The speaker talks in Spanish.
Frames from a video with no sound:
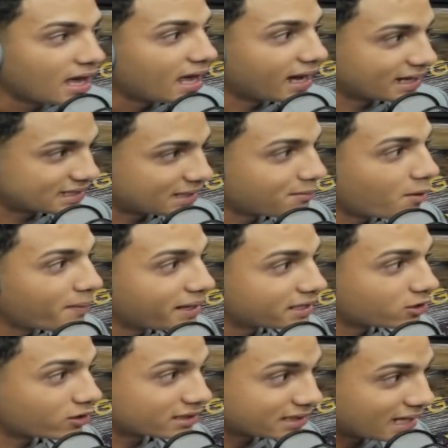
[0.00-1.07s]
en este
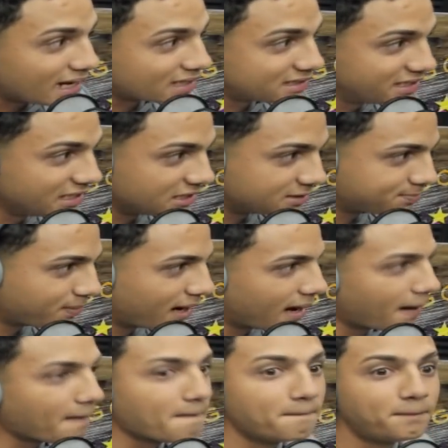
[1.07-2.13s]
momento que está la
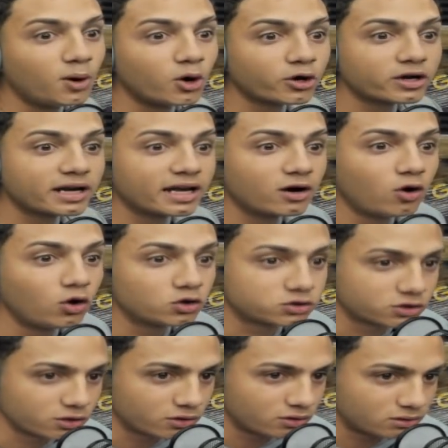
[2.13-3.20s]
chispa, por
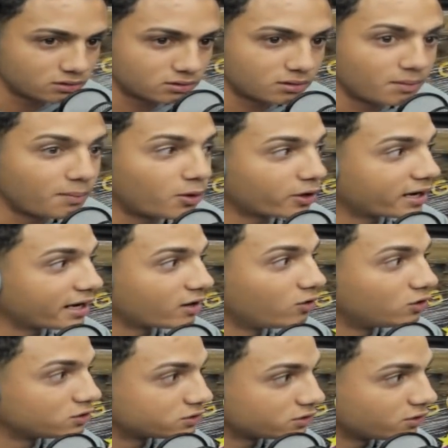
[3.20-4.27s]
negocio, por
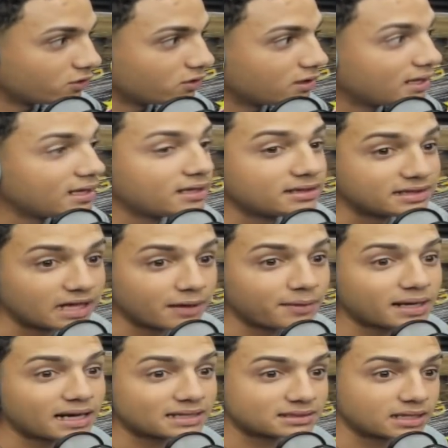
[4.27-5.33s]
negocio,
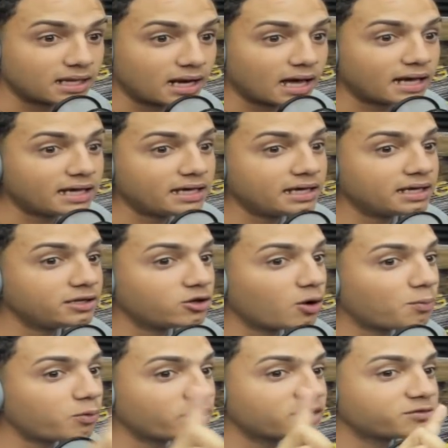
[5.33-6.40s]
deben hacerla y
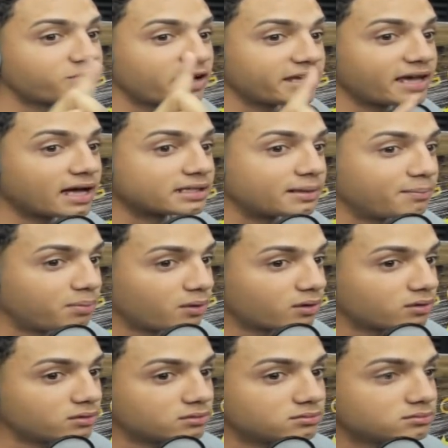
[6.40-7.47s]
no pueden fallar
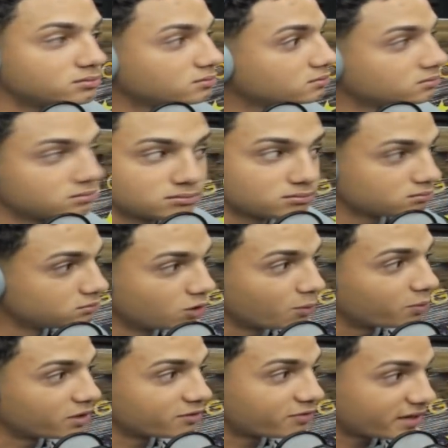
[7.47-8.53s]
tampoco. No
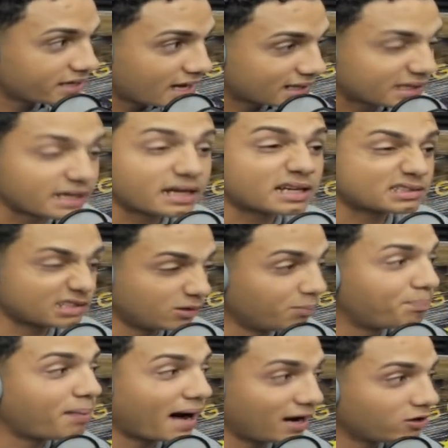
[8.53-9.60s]
pueden fallar, tienen que hacer
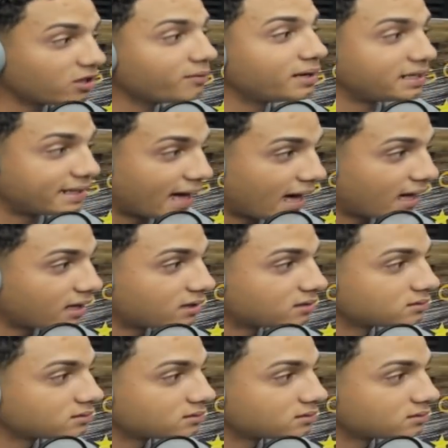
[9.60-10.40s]
un palo de verdad.